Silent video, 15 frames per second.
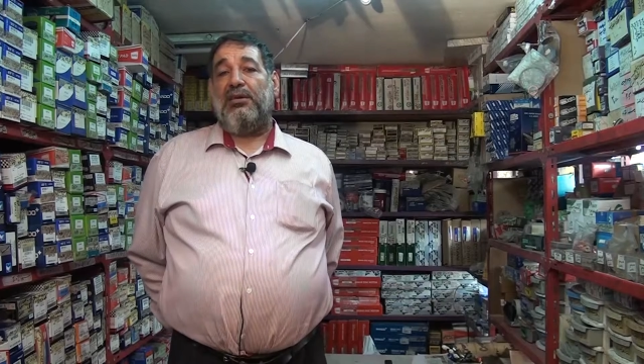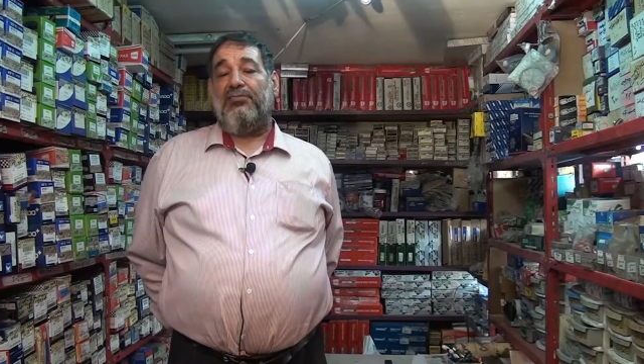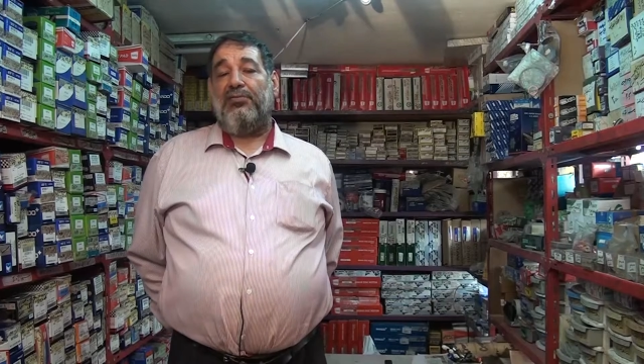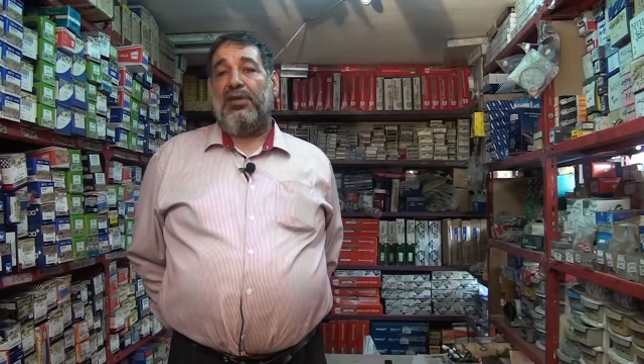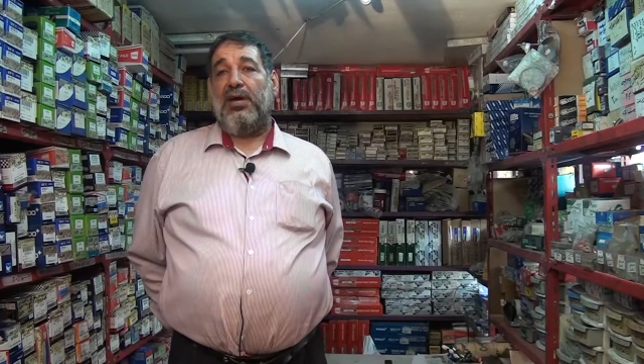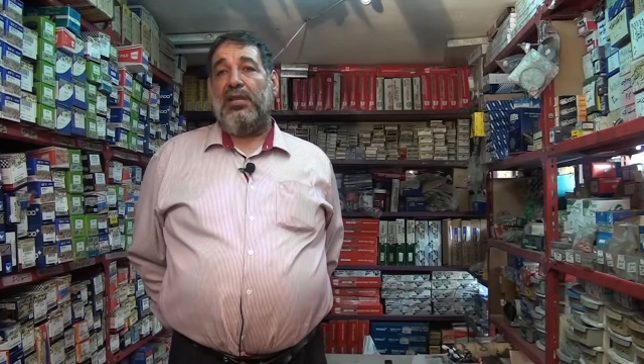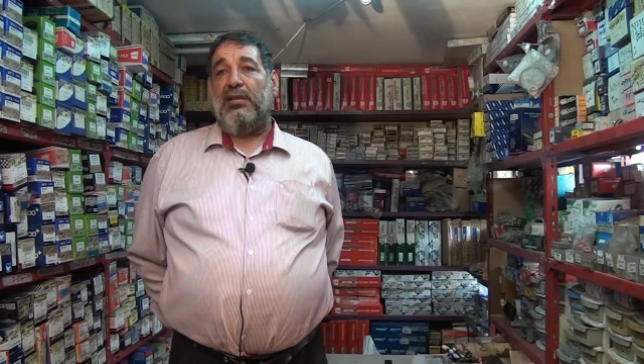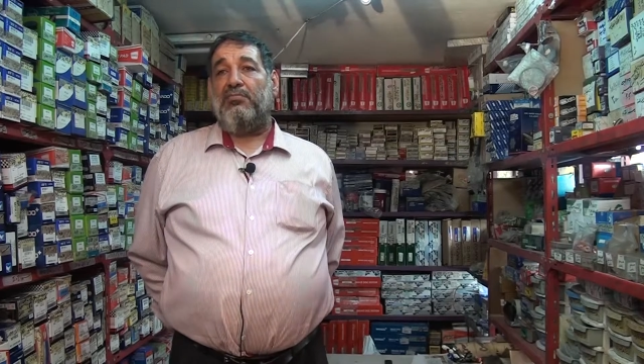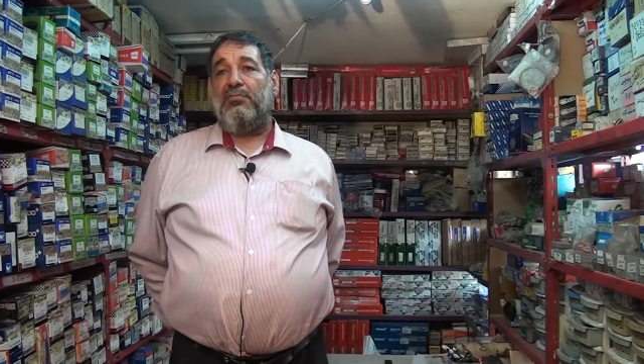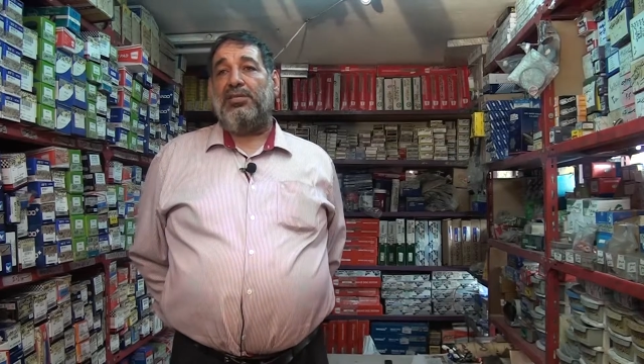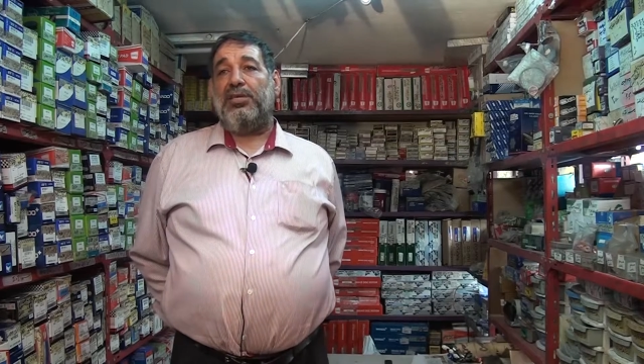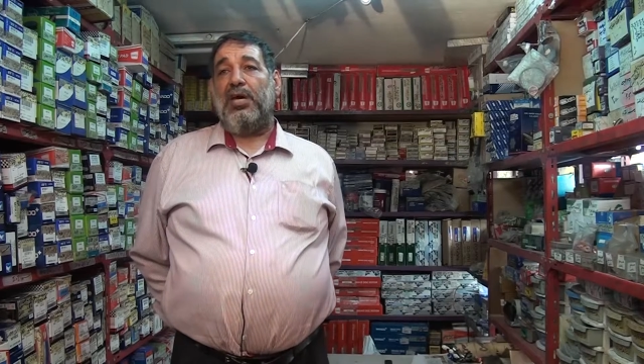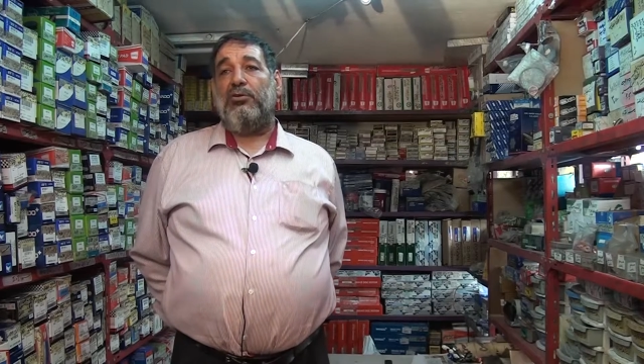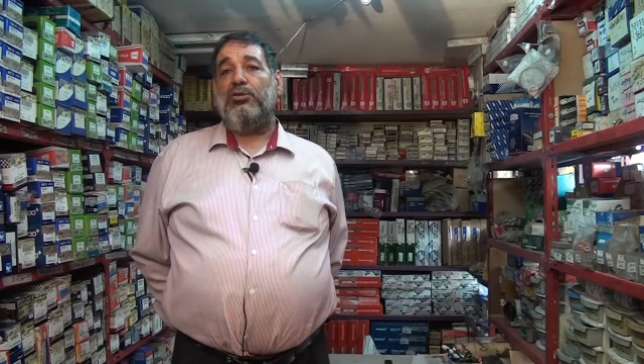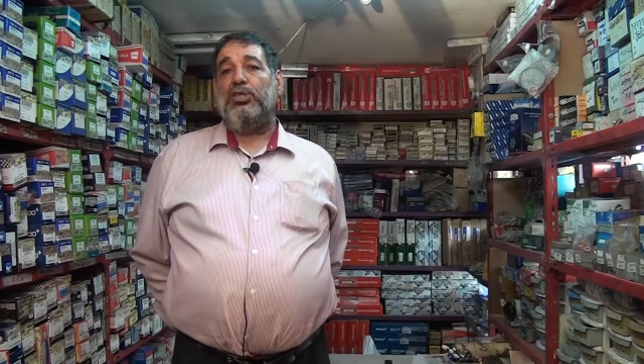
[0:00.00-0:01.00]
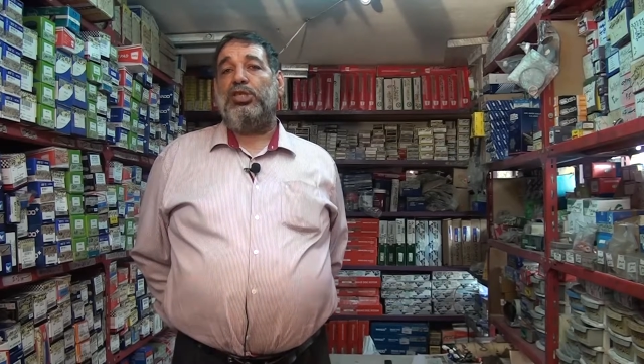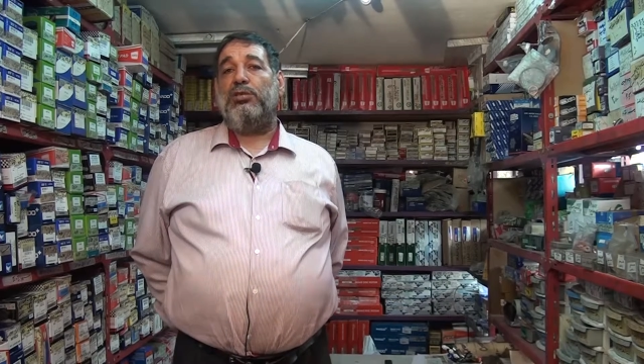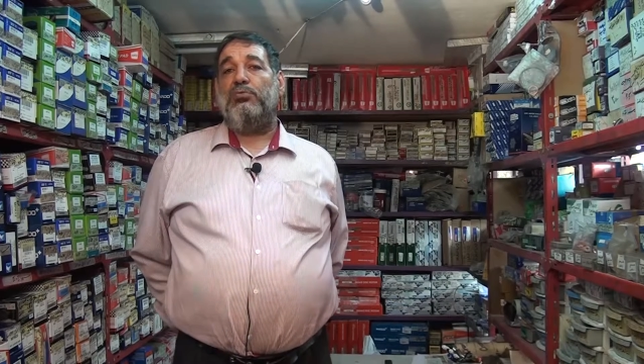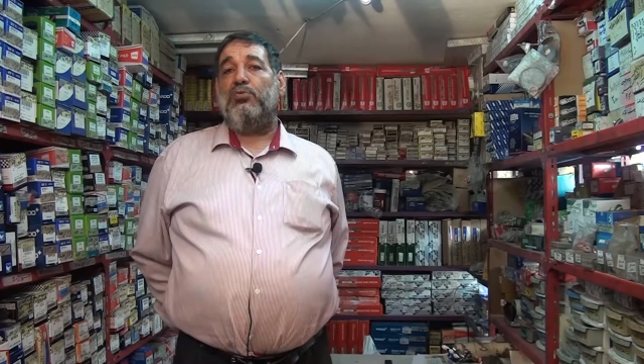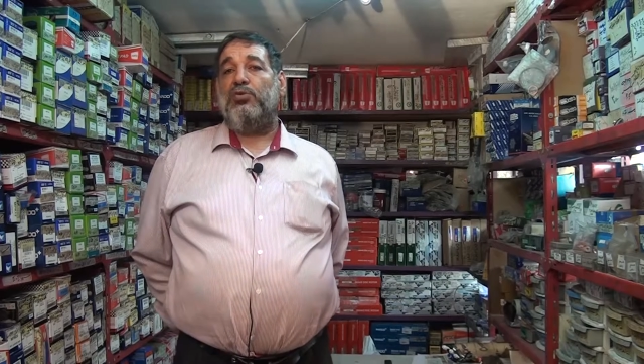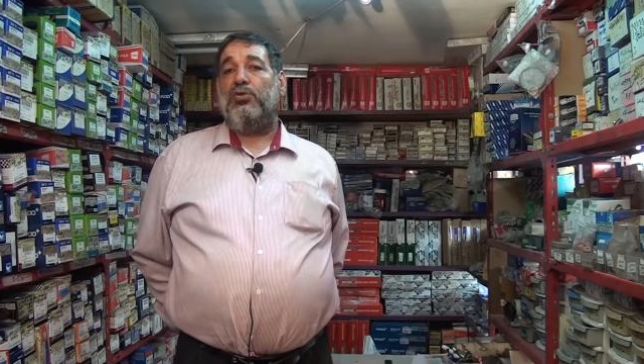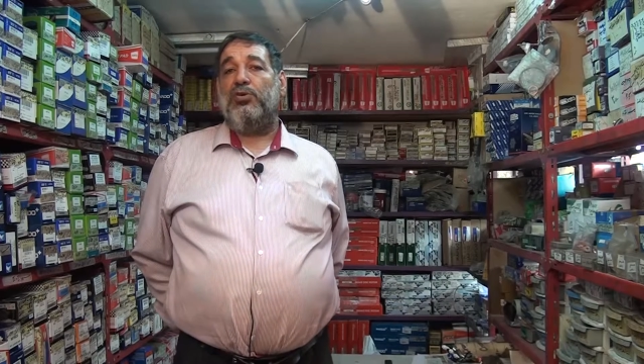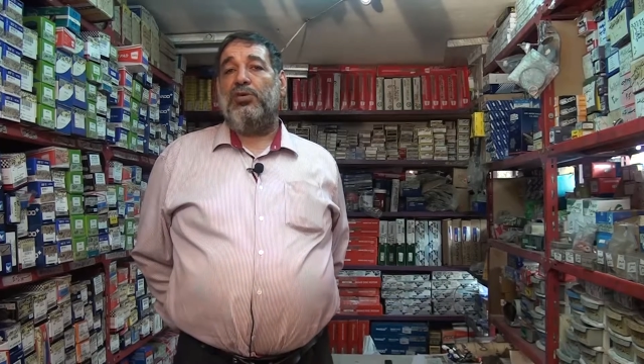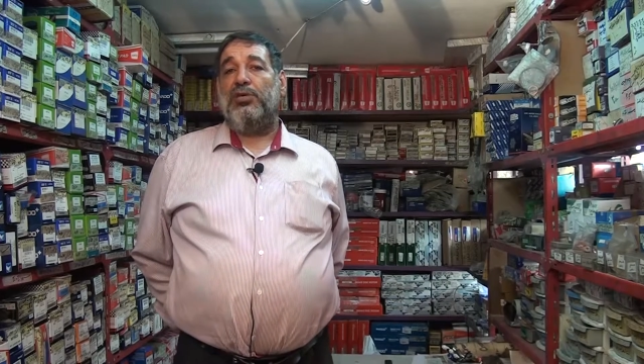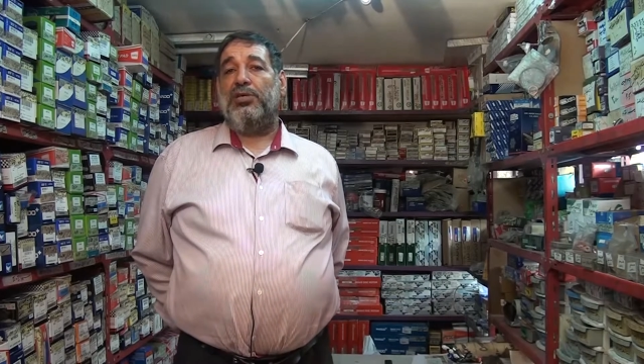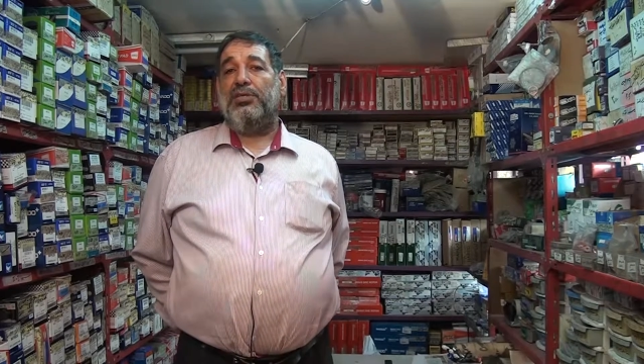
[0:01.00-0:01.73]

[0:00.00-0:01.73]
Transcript: طفره لما صاروا يجيبوا